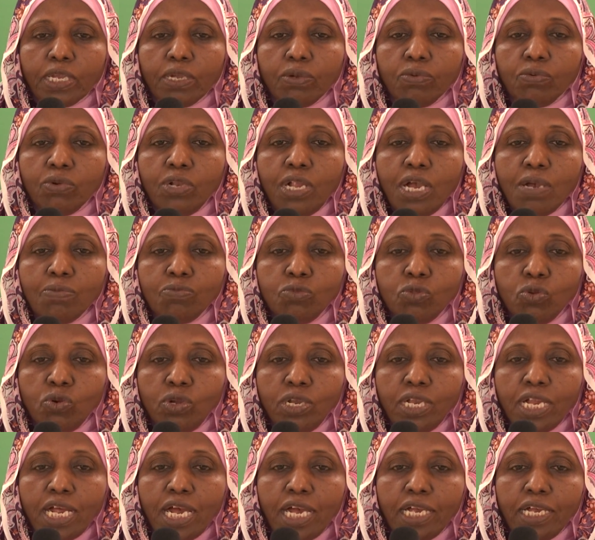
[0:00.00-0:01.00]
والحمد
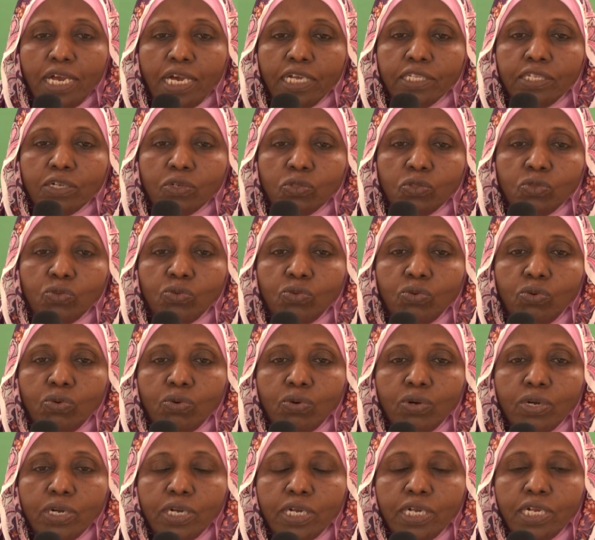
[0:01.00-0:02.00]
لله حضرت
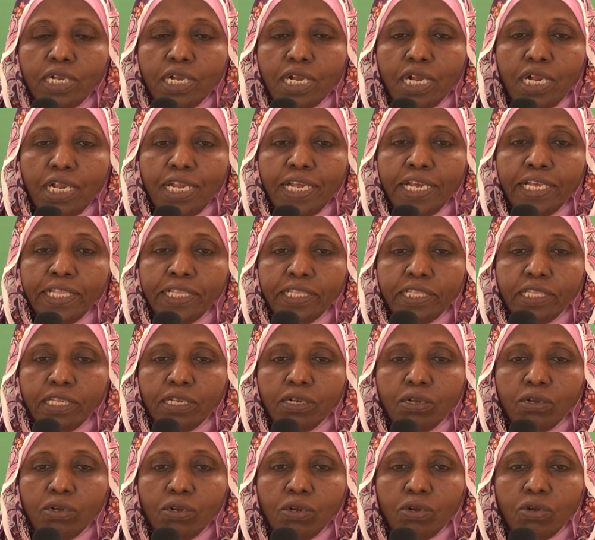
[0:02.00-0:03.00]
إلى الهند
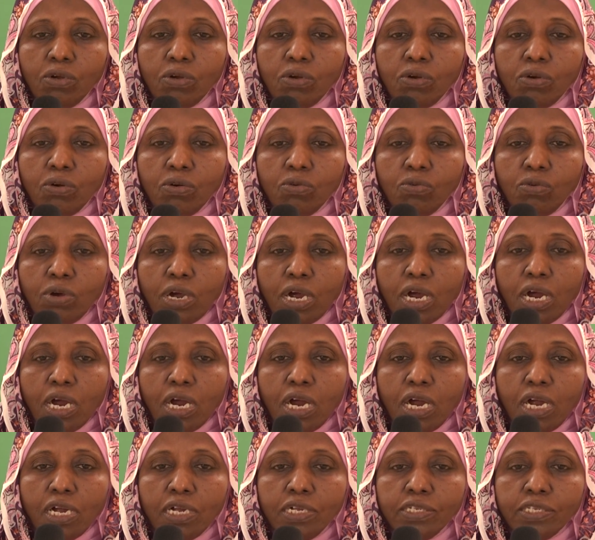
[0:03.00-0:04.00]

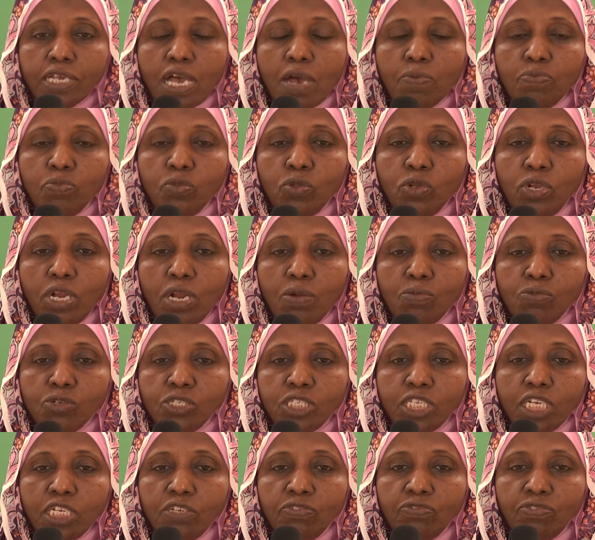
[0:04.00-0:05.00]
وذهبت إلى
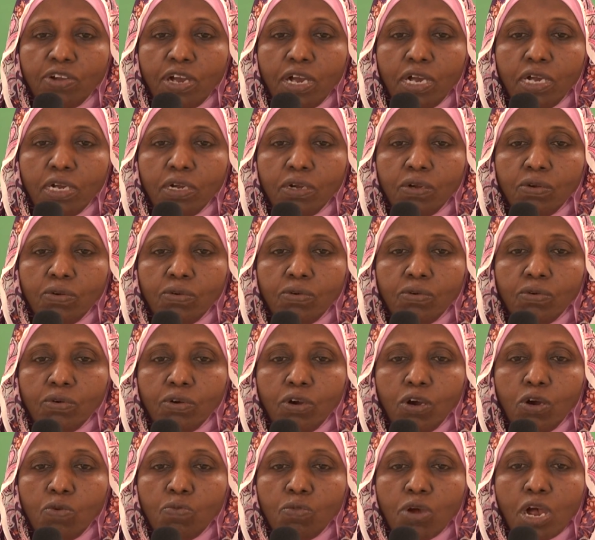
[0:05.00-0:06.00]
المستشفى
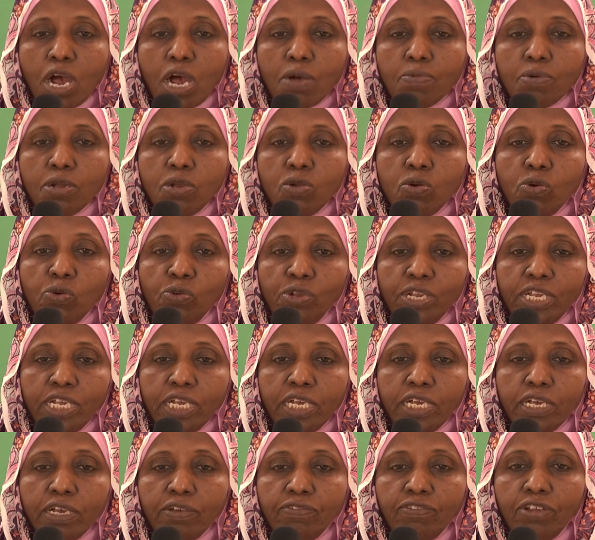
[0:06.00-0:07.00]
وهم
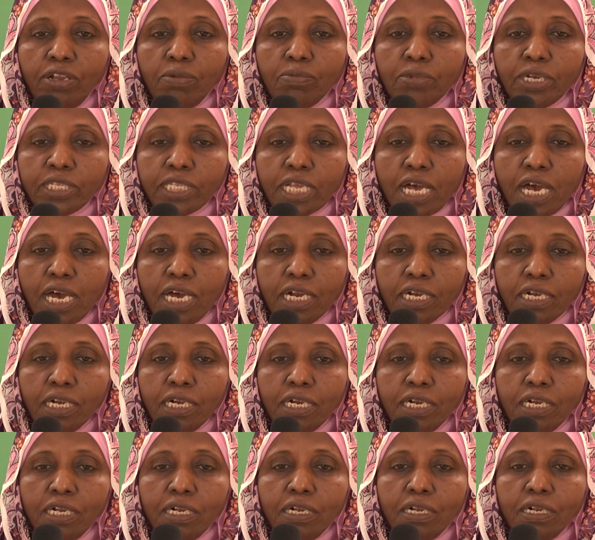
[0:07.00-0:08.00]
قابلوني في المطار
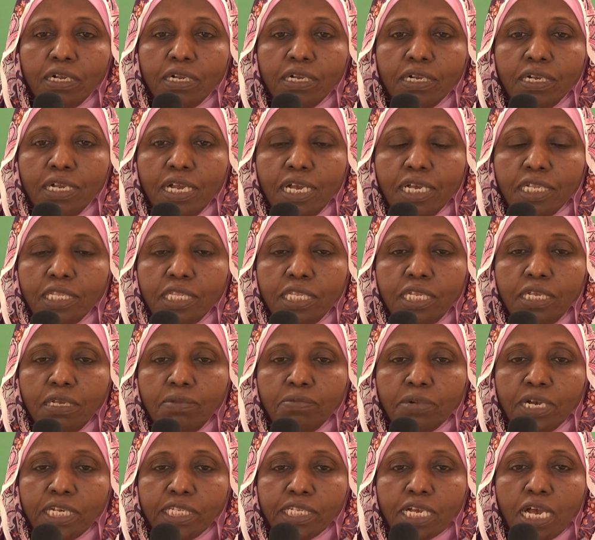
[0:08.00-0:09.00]
لحد
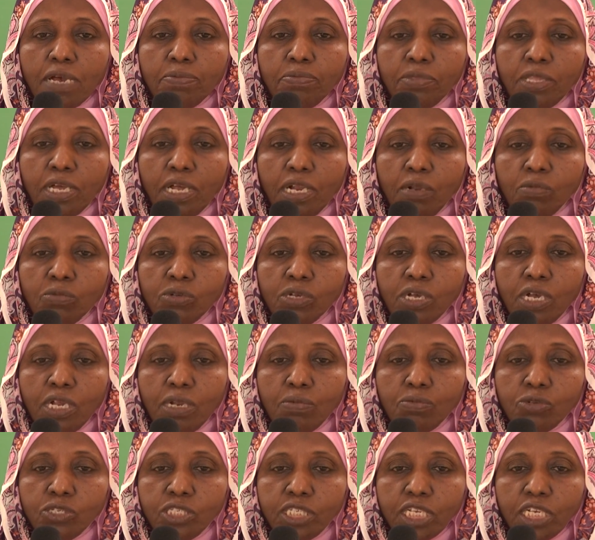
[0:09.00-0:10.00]
ما ذهبت
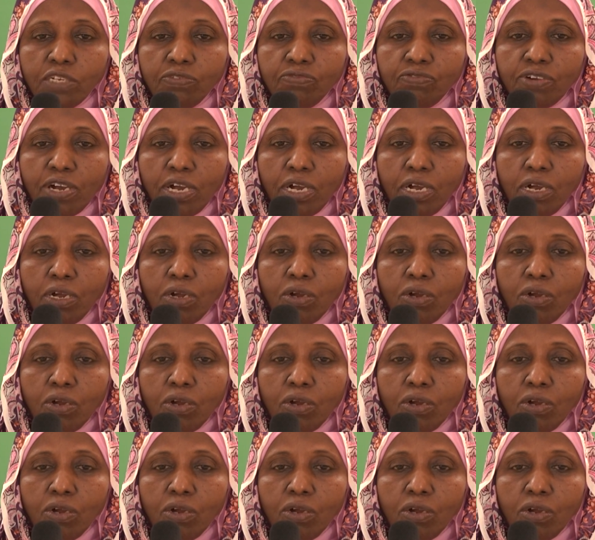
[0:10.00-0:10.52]
المستشفى